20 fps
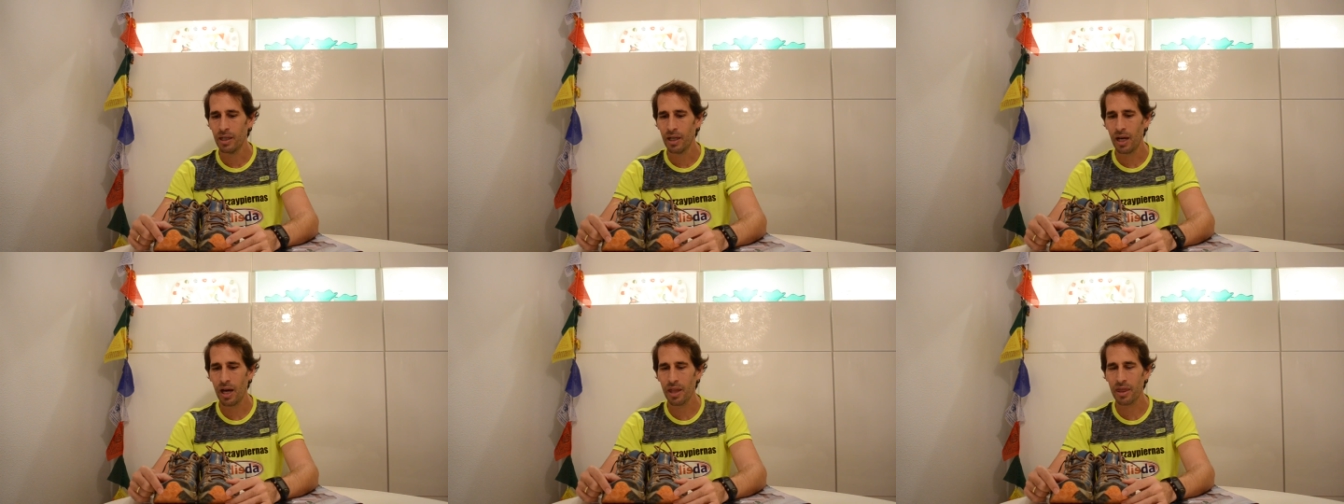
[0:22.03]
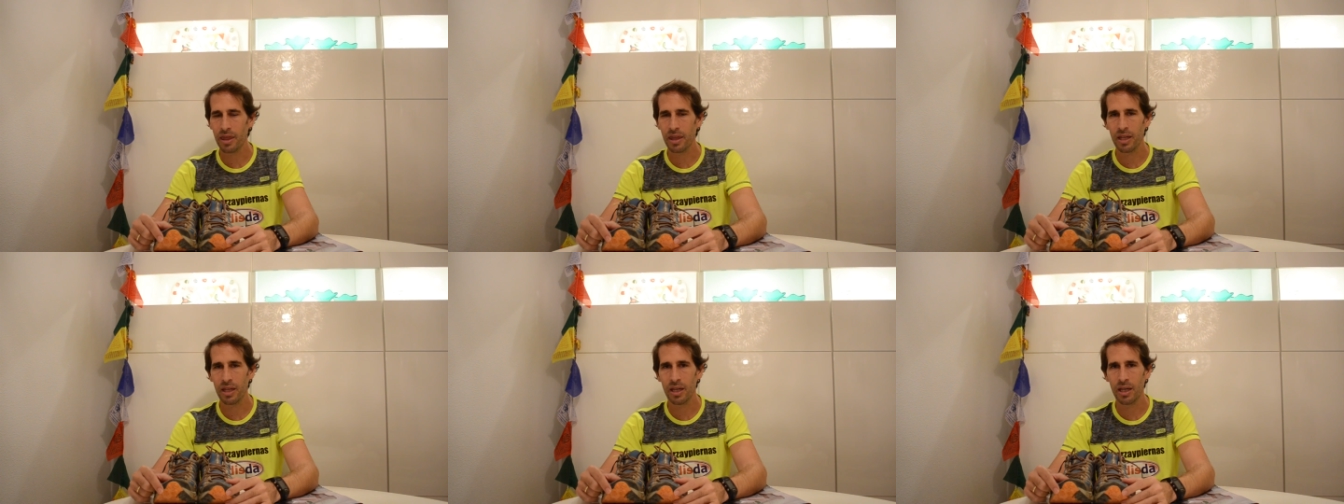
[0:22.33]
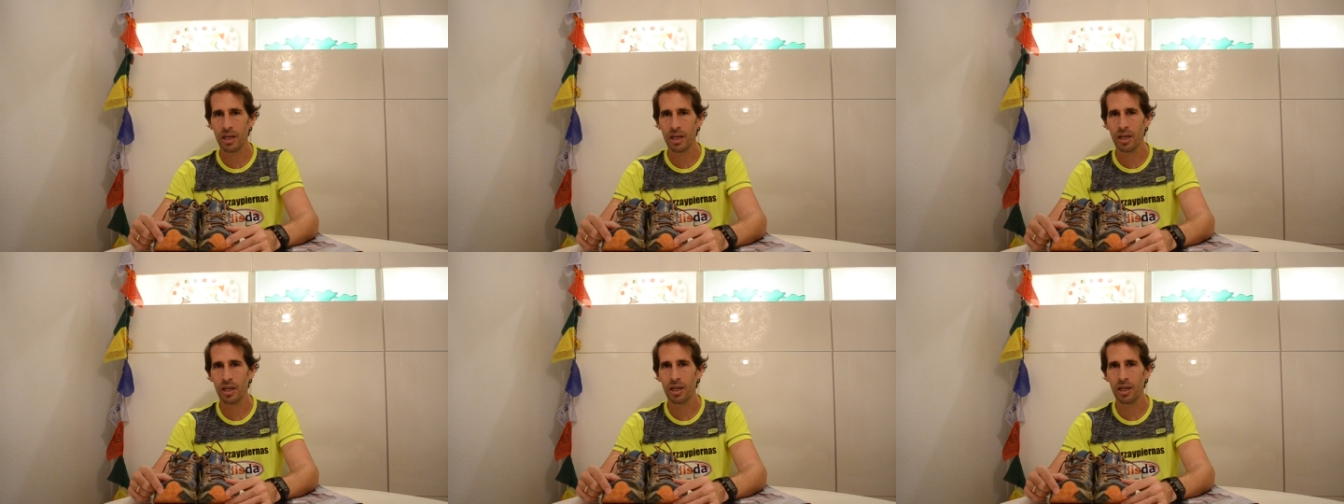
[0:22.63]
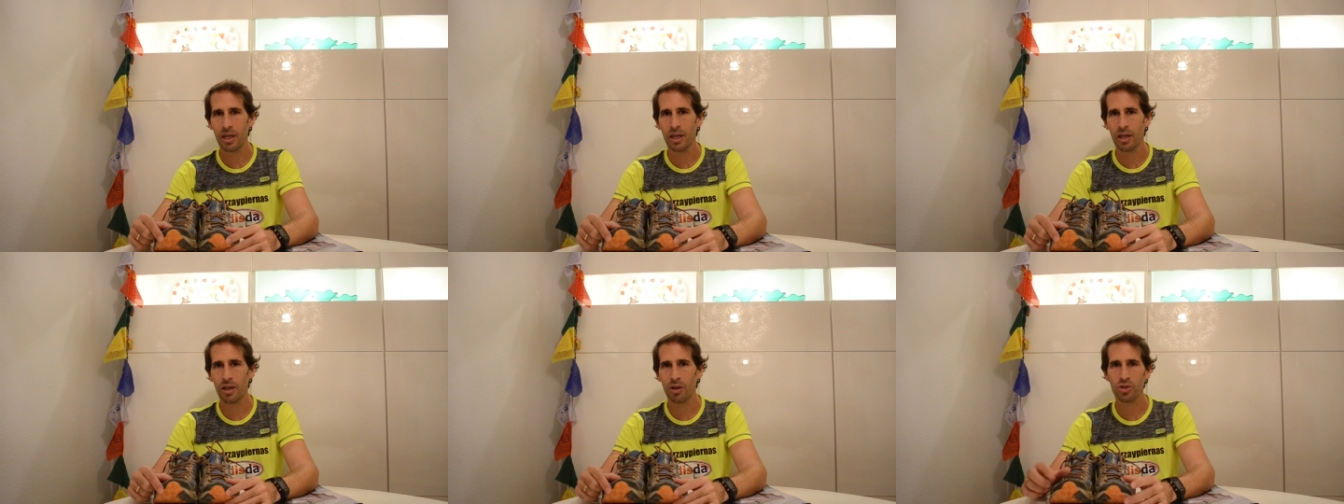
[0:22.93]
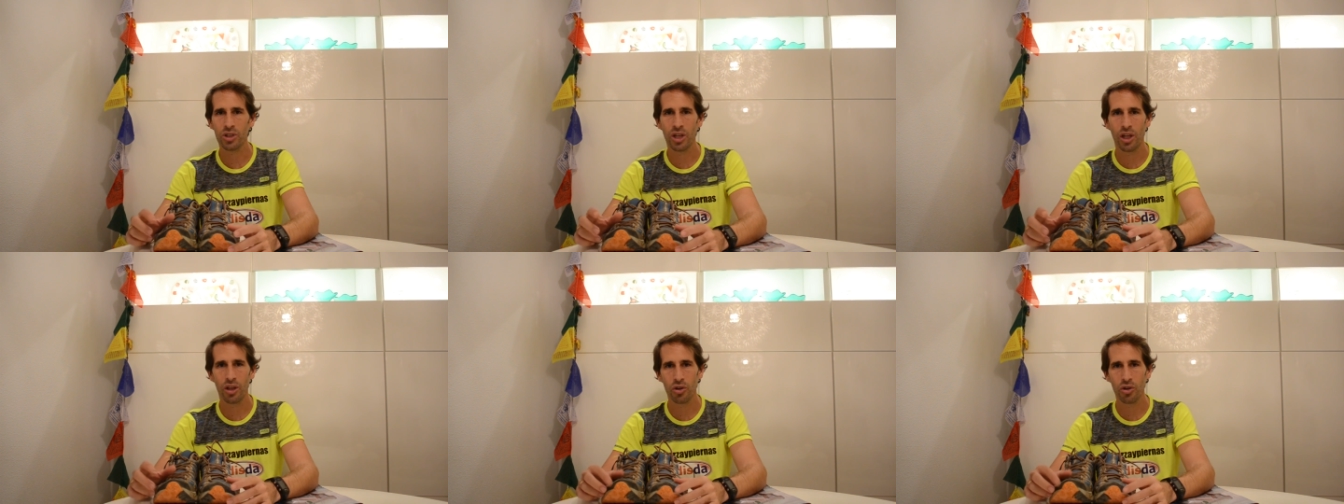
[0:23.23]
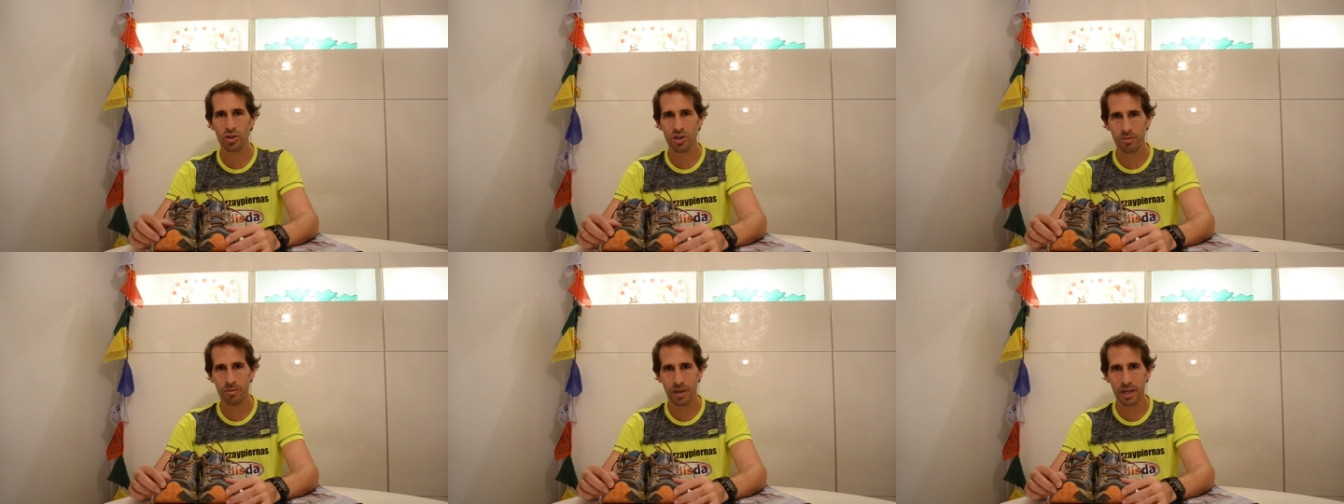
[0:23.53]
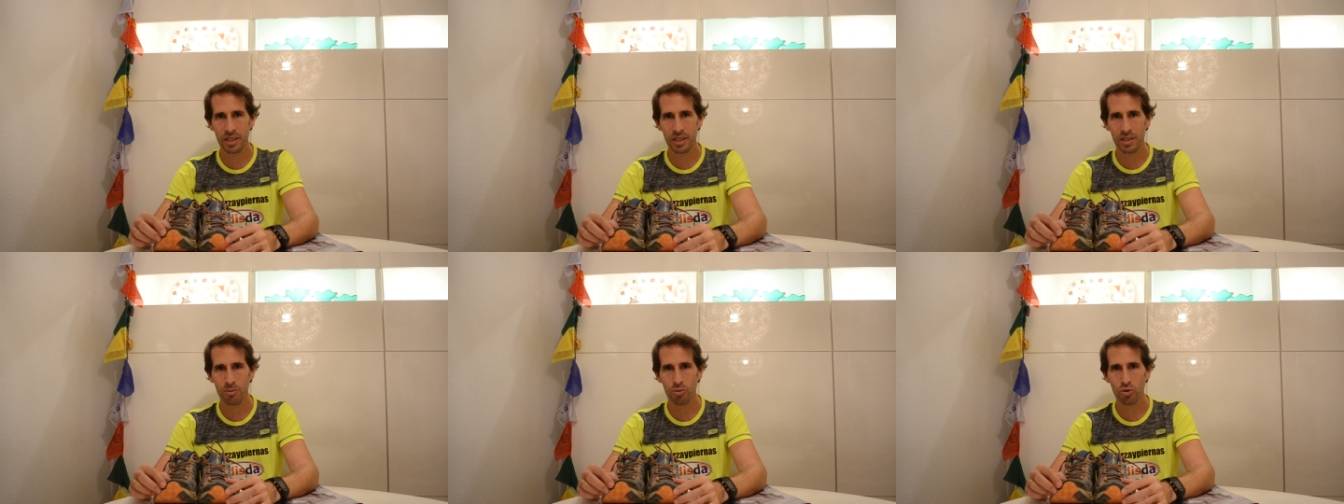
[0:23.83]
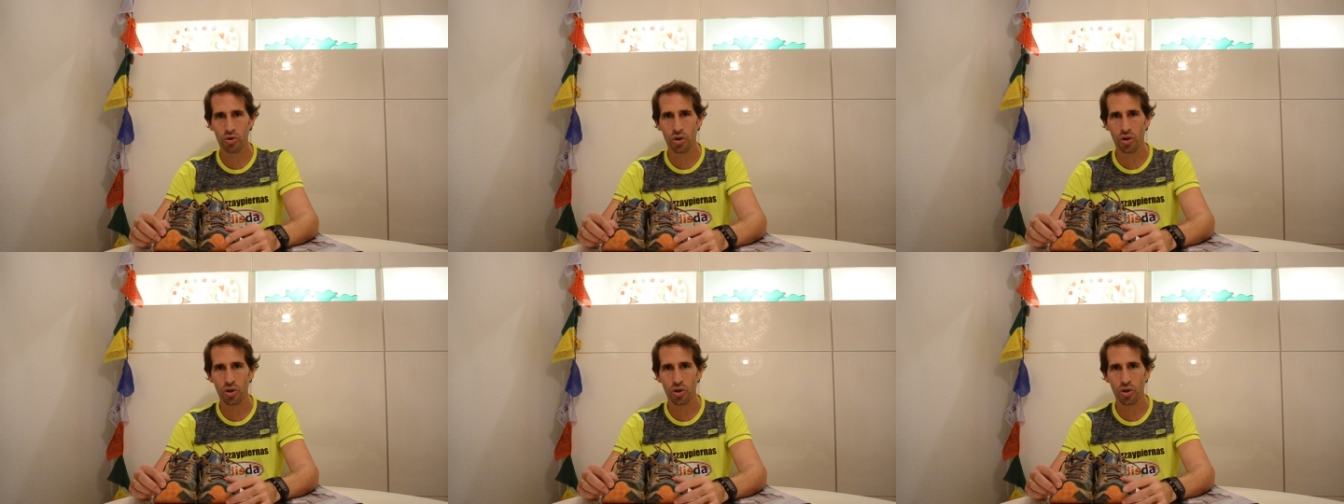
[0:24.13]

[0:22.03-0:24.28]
Hace cosa de dos semanas se puso